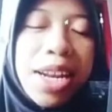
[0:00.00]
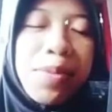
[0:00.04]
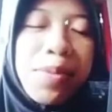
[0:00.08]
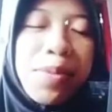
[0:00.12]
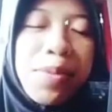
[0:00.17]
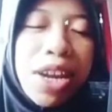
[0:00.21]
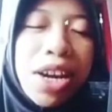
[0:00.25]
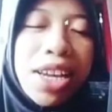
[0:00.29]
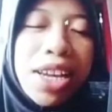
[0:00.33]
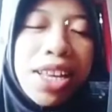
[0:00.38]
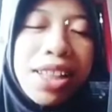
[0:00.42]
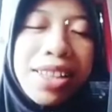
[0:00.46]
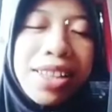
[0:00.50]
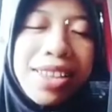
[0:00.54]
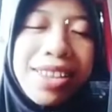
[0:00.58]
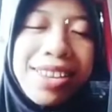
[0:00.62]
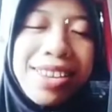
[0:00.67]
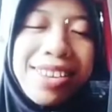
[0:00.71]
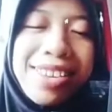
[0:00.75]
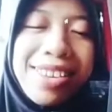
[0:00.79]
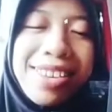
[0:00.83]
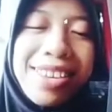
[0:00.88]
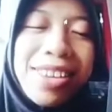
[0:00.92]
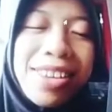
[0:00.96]

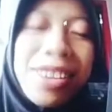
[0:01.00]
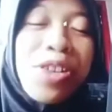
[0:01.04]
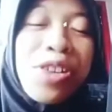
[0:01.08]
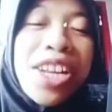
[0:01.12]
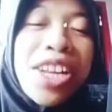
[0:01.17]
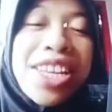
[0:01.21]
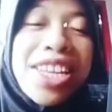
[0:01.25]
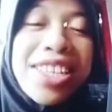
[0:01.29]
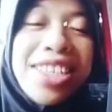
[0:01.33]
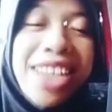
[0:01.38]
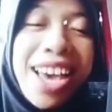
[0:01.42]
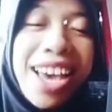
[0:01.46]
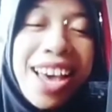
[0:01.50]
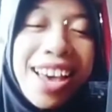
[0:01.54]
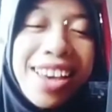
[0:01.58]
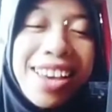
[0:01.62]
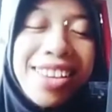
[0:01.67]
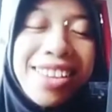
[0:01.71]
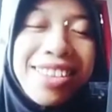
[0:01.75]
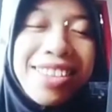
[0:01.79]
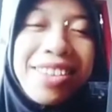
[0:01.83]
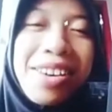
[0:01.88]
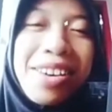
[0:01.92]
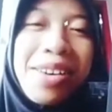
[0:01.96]
mewakili Indonesia
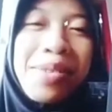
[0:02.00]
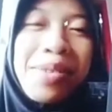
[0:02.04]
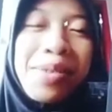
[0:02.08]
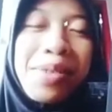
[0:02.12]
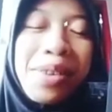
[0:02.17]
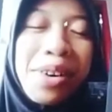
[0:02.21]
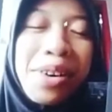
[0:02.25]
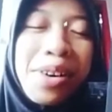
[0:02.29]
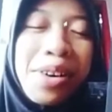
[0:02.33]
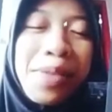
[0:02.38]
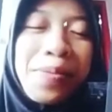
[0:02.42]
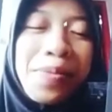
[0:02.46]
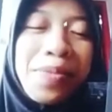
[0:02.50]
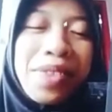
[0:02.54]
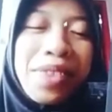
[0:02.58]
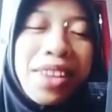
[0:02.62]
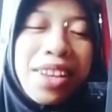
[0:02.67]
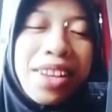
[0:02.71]
insya Allah